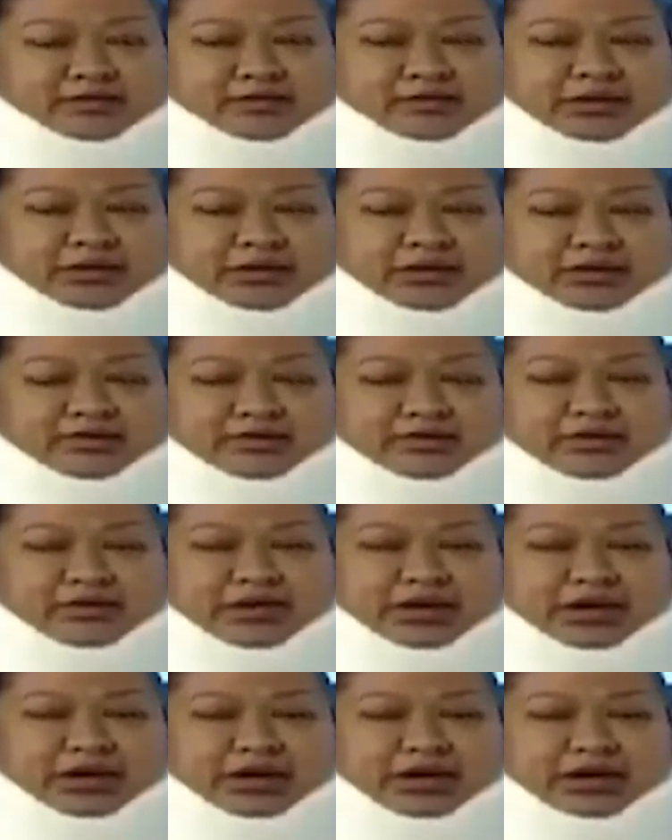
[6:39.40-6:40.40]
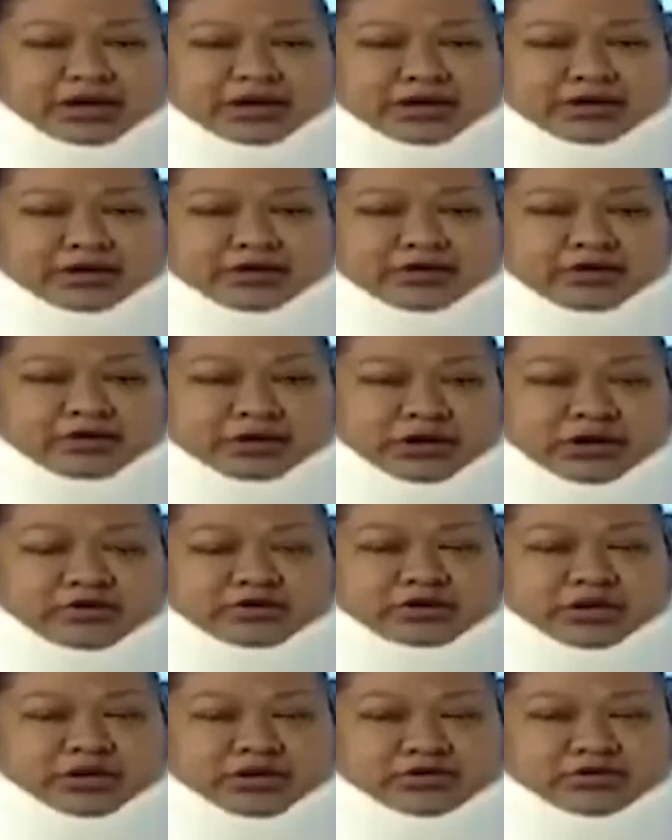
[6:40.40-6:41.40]
eh, voy al
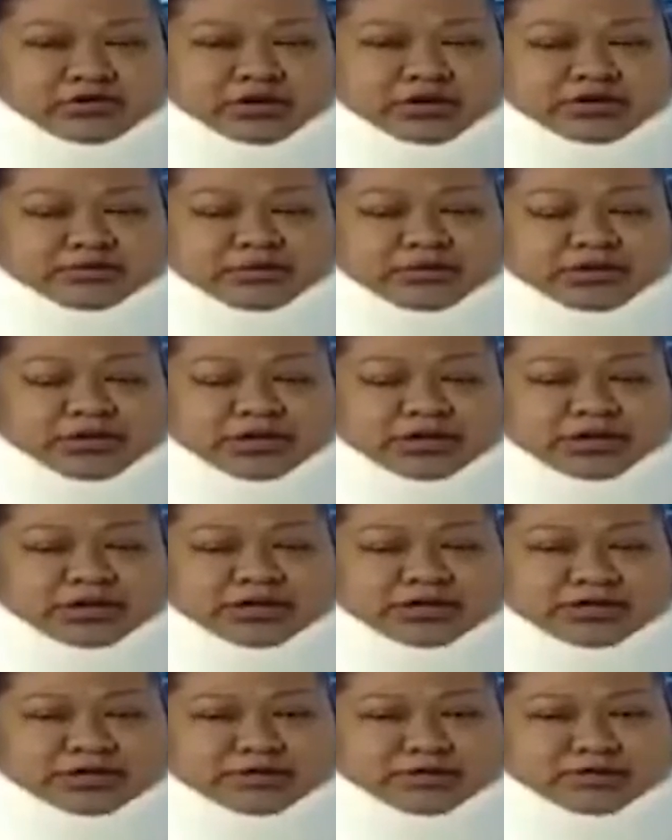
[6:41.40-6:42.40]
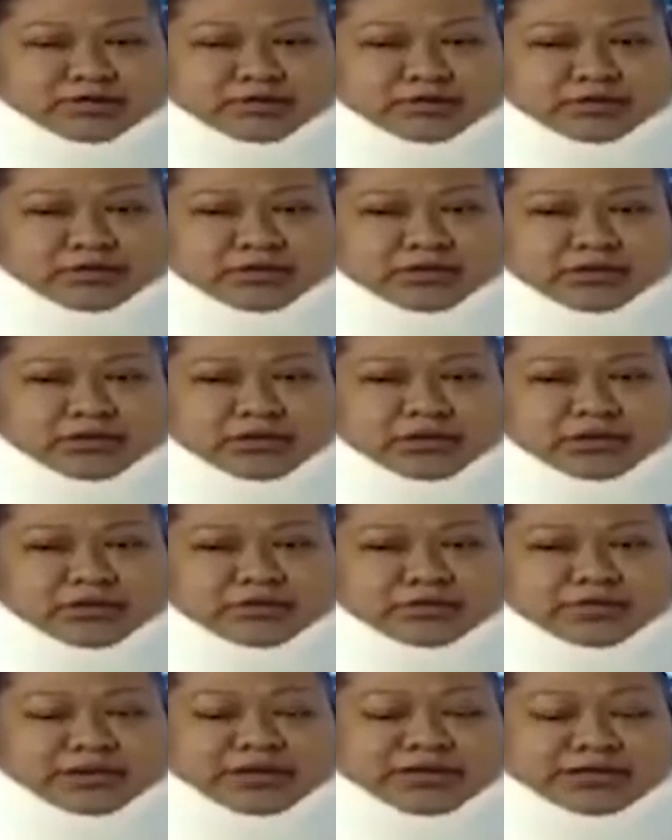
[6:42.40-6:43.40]
corralón de grúas monarcas.
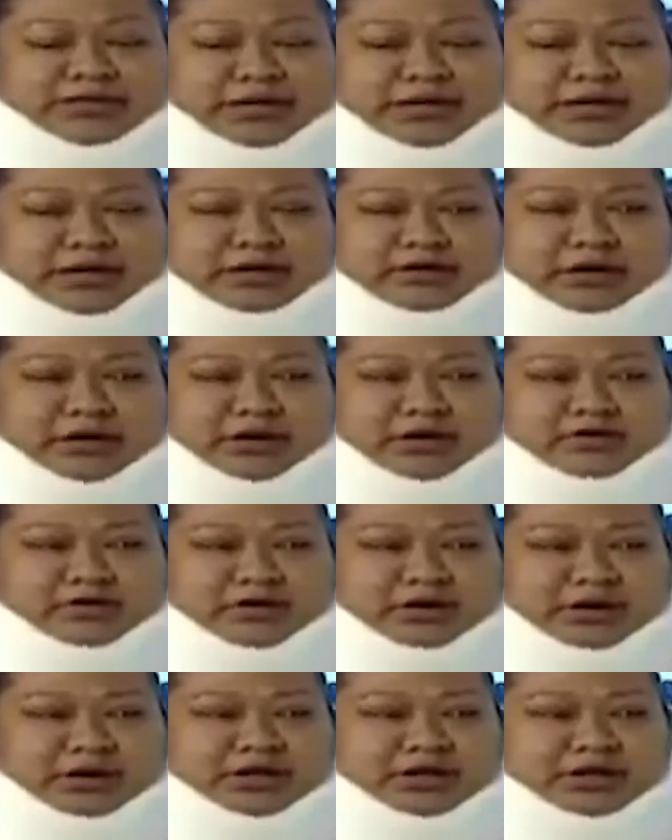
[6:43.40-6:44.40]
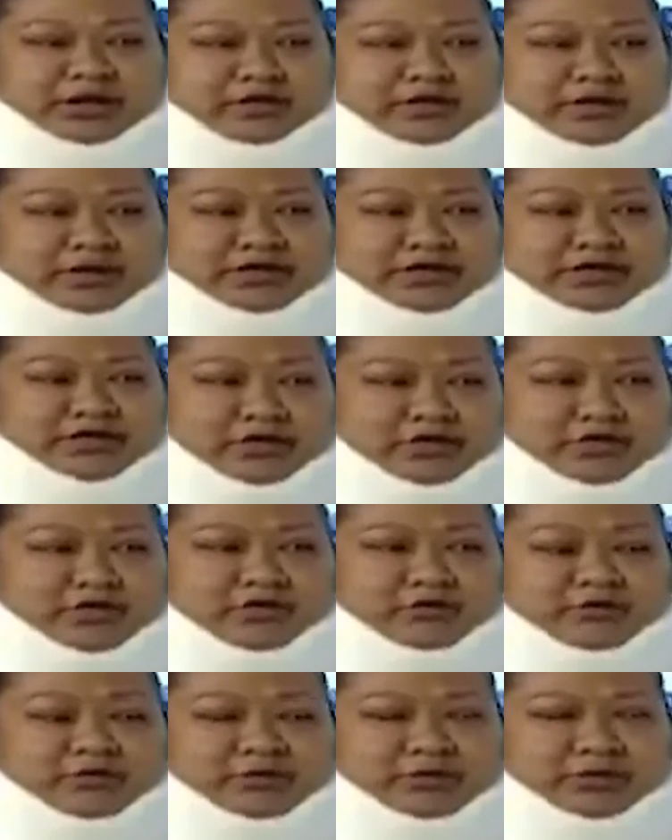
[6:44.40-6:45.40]
Pensé que con la hoja de liberación,
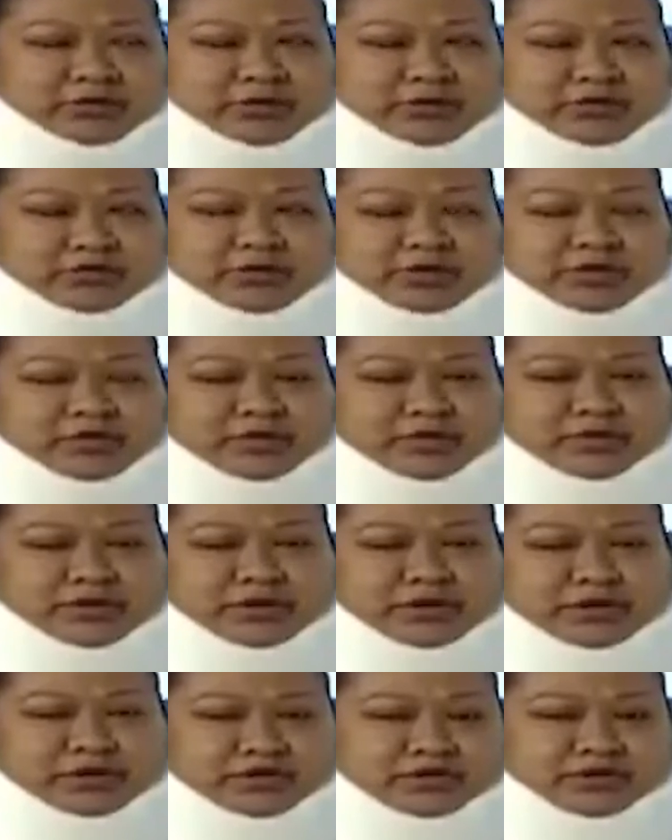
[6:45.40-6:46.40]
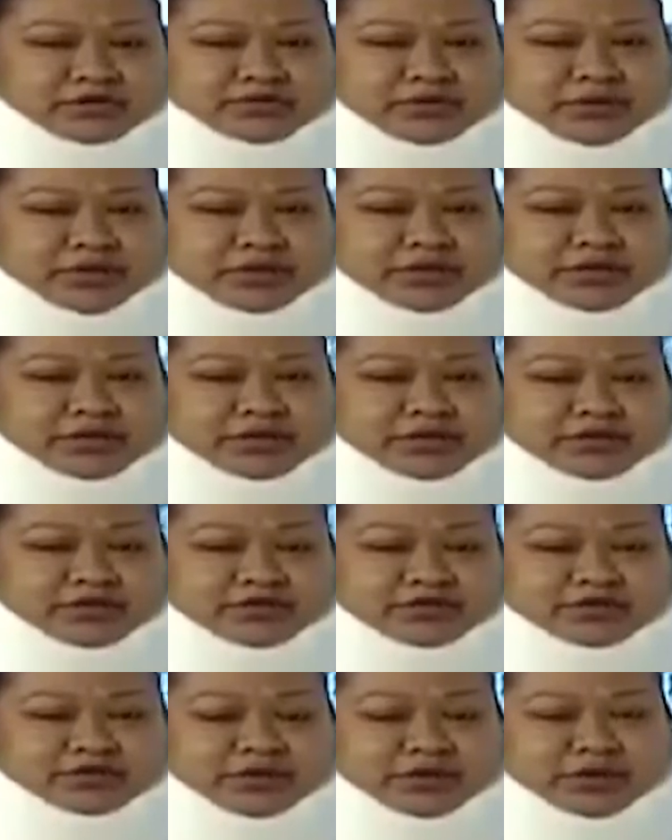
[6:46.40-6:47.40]
como mi hermano ya había pagado los
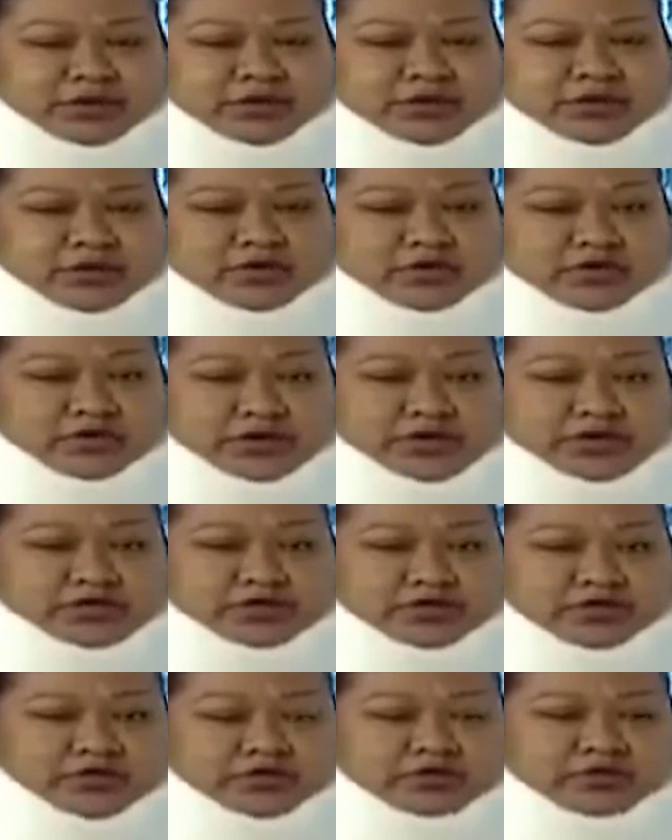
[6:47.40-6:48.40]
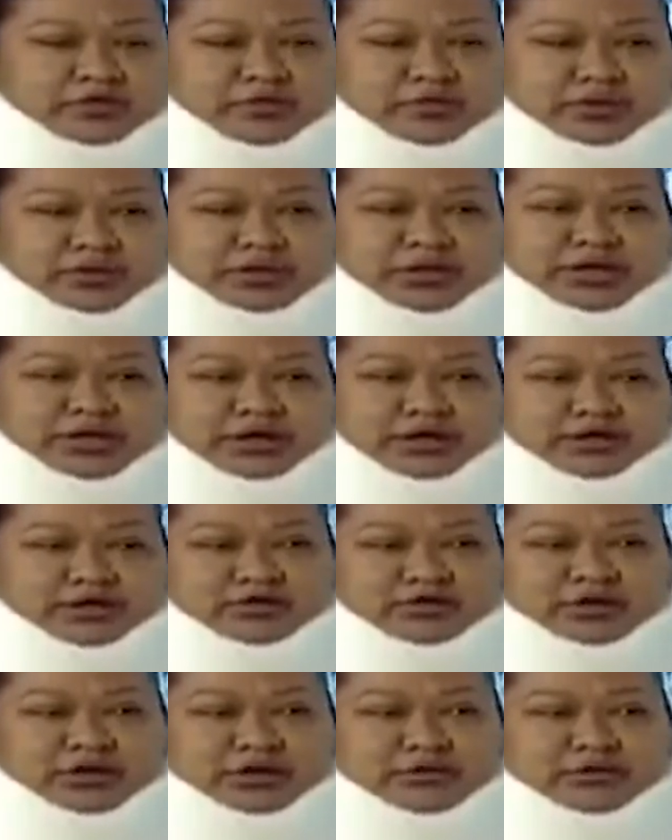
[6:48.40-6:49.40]
1500, con eso yo iba a poder ya
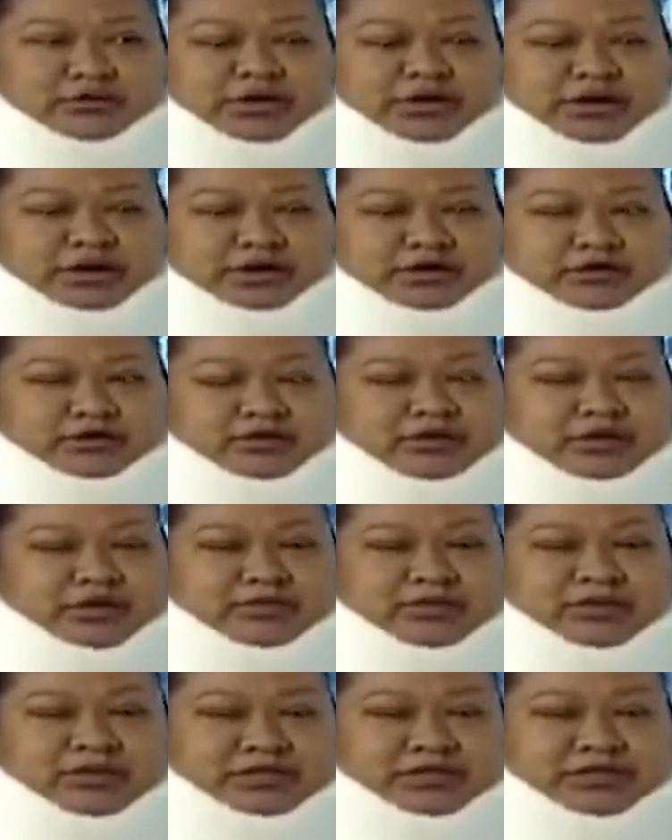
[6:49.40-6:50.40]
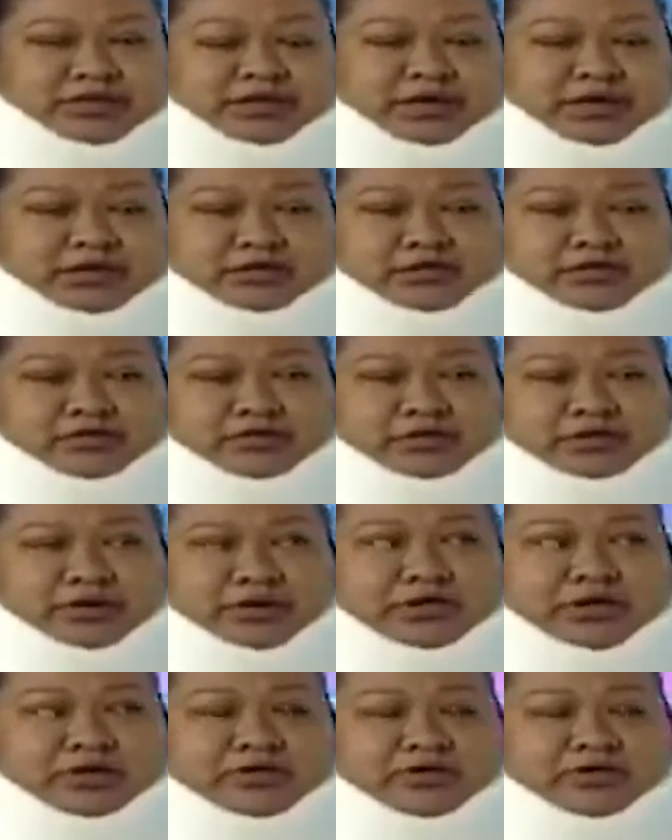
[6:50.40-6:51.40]
recoger mi carro y me dicen que no,
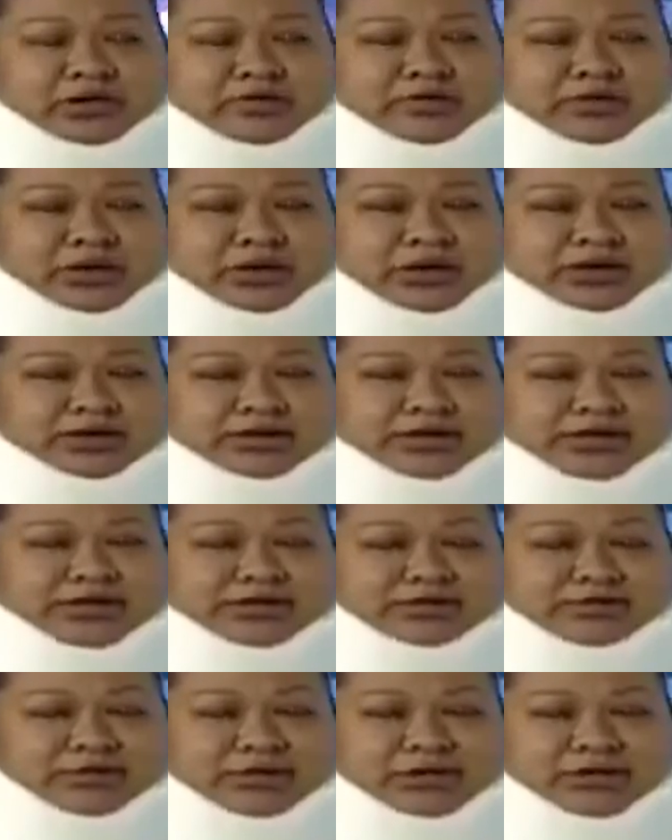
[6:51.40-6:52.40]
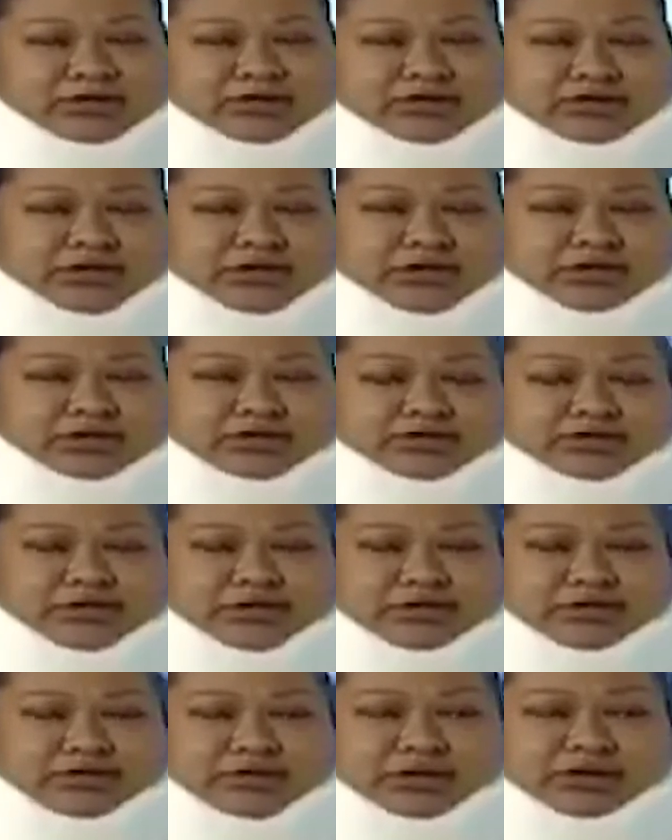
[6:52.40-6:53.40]
que tengo que pagar
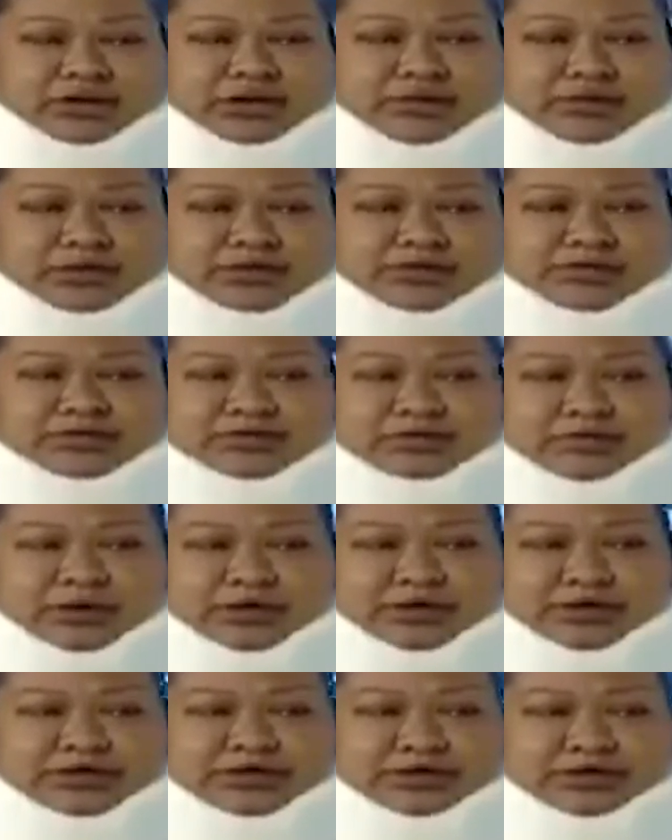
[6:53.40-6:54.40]
3.250 pesos más